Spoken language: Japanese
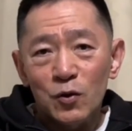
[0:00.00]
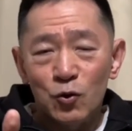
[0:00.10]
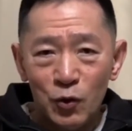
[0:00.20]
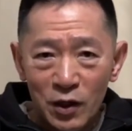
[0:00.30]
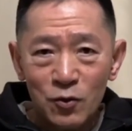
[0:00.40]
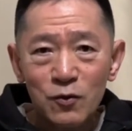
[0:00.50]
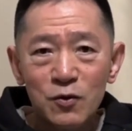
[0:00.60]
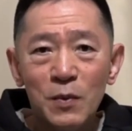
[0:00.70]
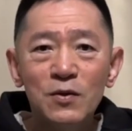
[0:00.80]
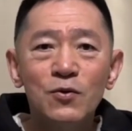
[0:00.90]
どれ一つ
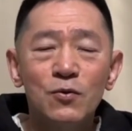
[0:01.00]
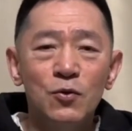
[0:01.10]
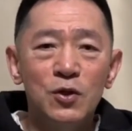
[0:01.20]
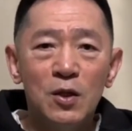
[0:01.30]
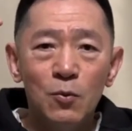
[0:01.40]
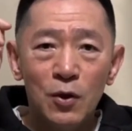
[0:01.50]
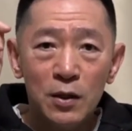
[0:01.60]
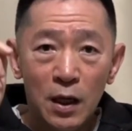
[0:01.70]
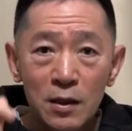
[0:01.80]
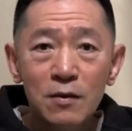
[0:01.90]
満足のいったものは
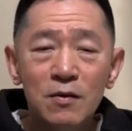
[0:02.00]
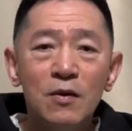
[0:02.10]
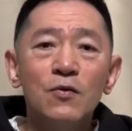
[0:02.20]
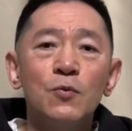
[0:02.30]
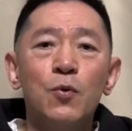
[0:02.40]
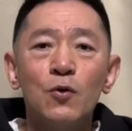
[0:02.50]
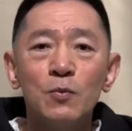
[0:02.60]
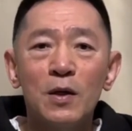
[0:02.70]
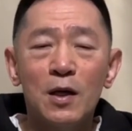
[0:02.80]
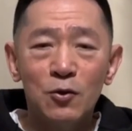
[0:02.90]
ないっていうふうに
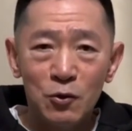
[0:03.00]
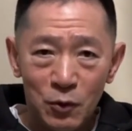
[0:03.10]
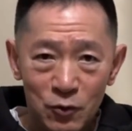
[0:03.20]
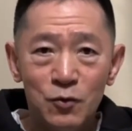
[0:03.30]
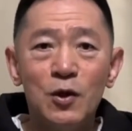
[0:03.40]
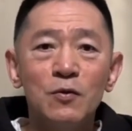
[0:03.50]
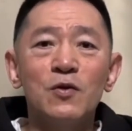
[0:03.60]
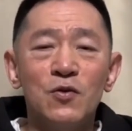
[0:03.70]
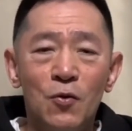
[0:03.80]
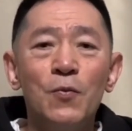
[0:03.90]
ポール・マッカートニーは言ってるんで
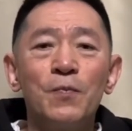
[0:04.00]
すよ。